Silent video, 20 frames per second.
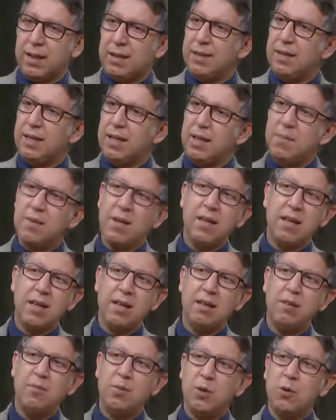deneme
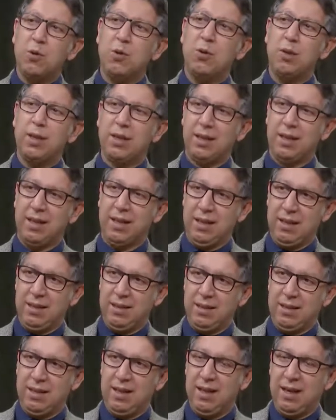yanılma yoluyla değil
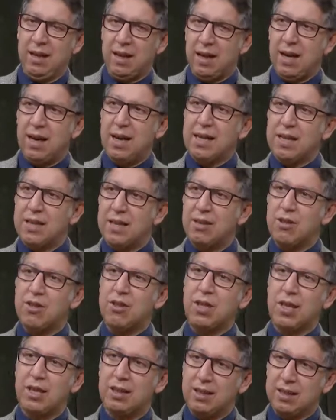hangi
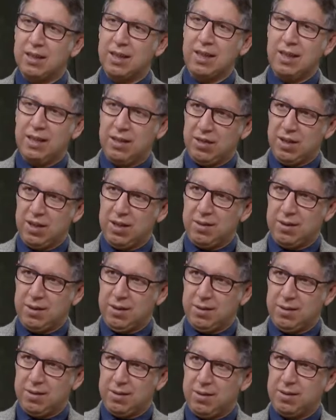alışkanlıklara
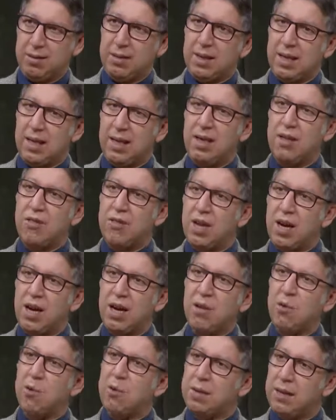yetecekseniz sizi geleceğe
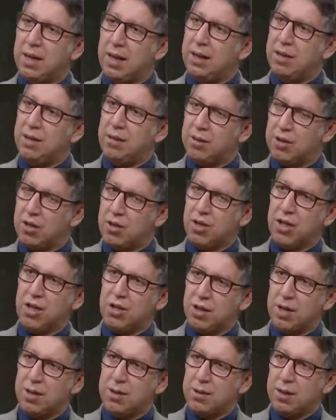hangi özelliğiniz
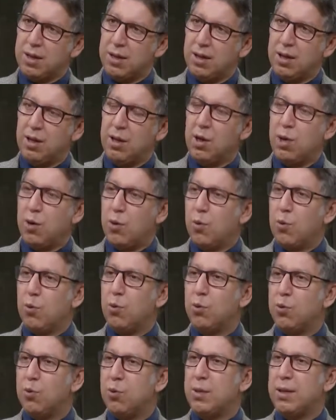taşıyacaksa
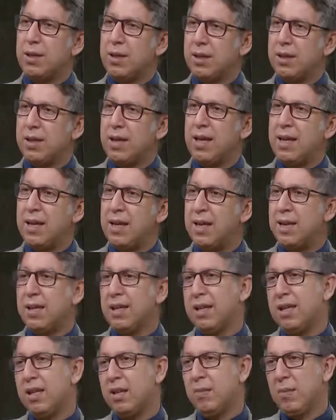onun üzerine
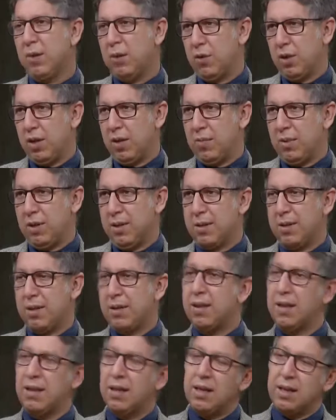gitme döneminiz.
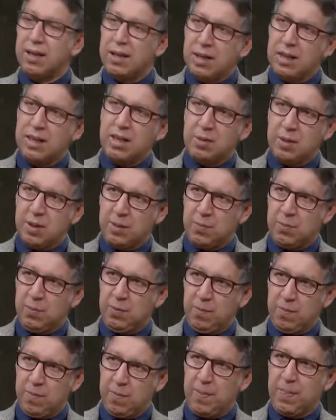Ne demek
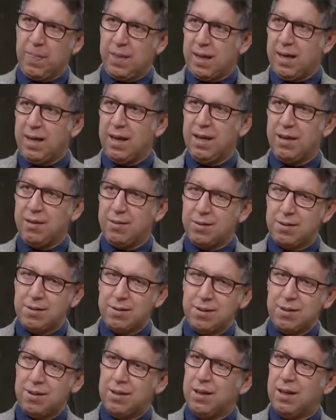bu? Eğer siz
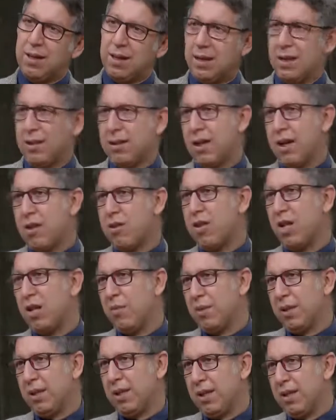gitar
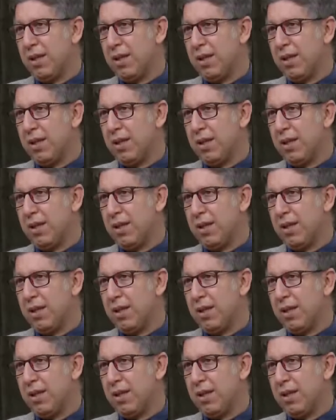çalmada